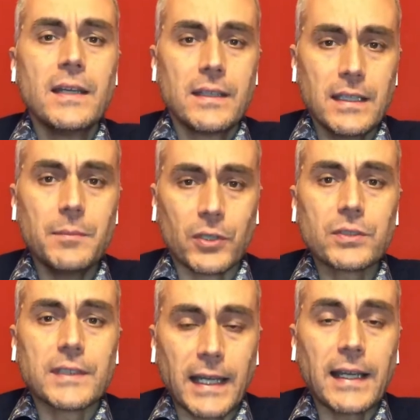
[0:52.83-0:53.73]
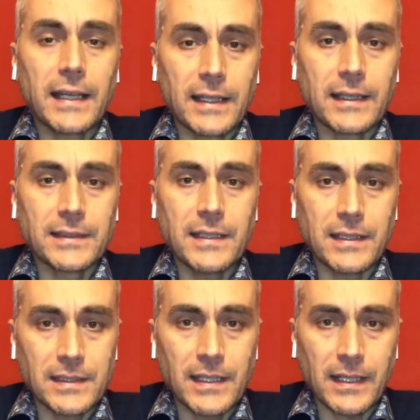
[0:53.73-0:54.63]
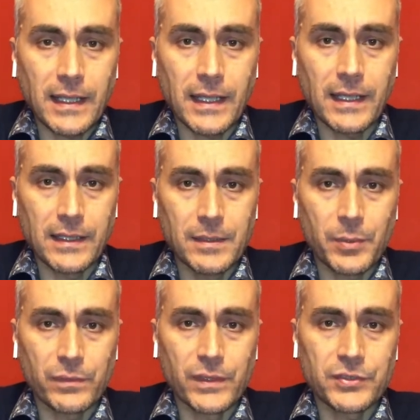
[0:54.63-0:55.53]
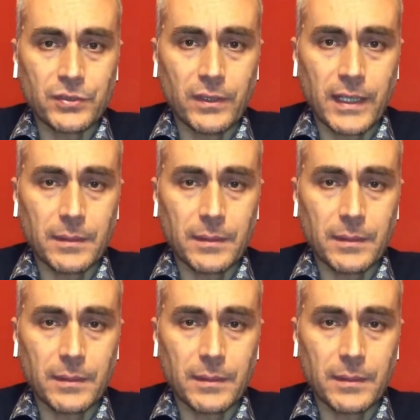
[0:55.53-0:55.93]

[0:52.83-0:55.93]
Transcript: in modo da deridere il professore.